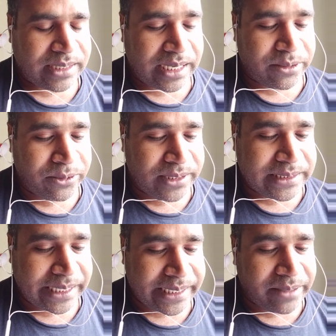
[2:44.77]
खंड हो ही
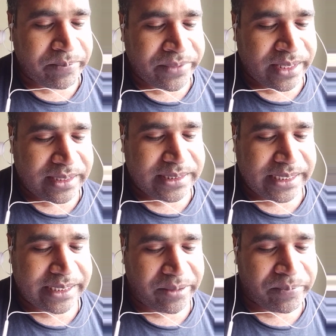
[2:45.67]
जाएगा
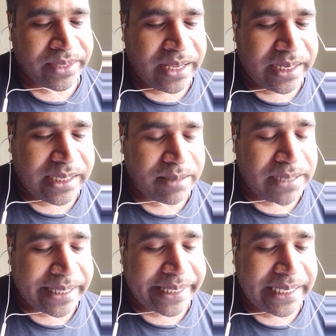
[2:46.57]
चलिए अब
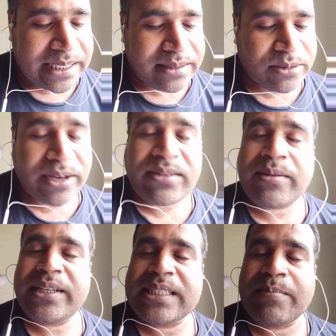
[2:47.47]
आते हैं थोड़ा सा
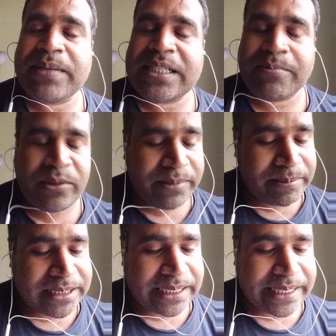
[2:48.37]
इसके पृष्ठभूमि
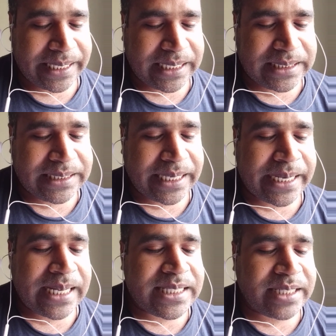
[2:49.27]
में चलते हैं कि
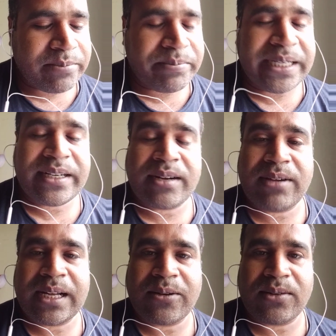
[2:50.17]
जनरल सिंह
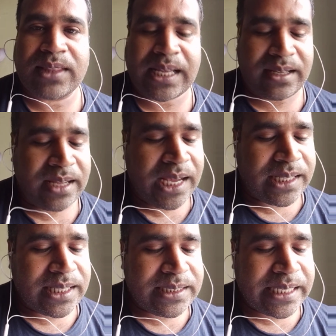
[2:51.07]
भिंडरावाला कौन था
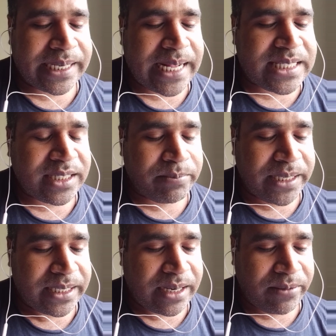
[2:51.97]
तो जनरल सिंह
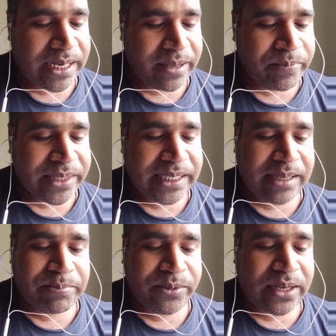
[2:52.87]
भिंडरावाला
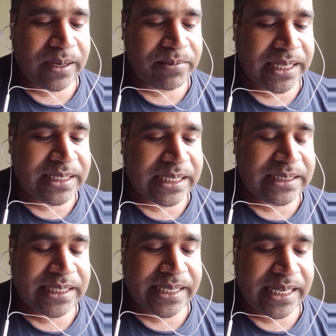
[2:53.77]
यह पूरा नाम था इसका
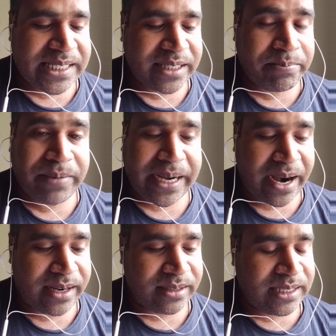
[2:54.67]
जनरल सिंह
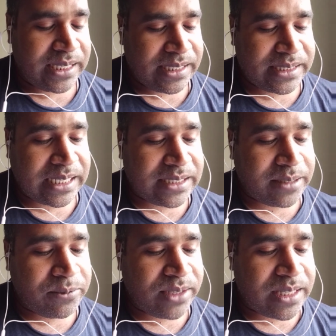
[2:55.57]
बराड़ इसका
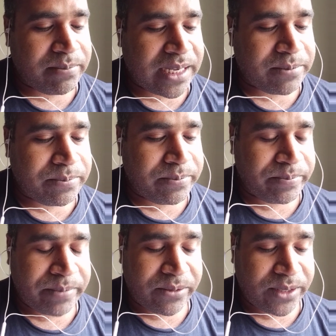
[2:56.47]
जन्म हुआ था बारह
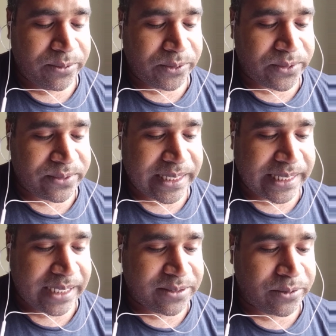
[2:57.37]
फरवरी
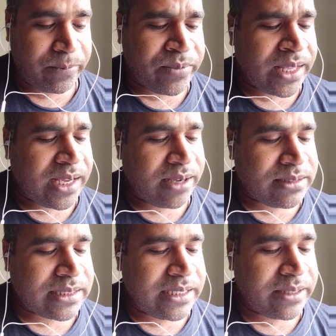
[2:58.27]
उन्नीस को और
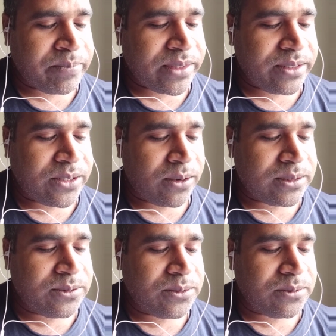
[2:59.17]
इसकी 6
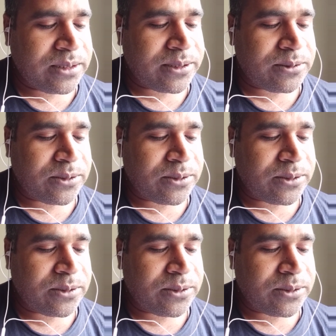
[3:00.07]
जून उन्नीस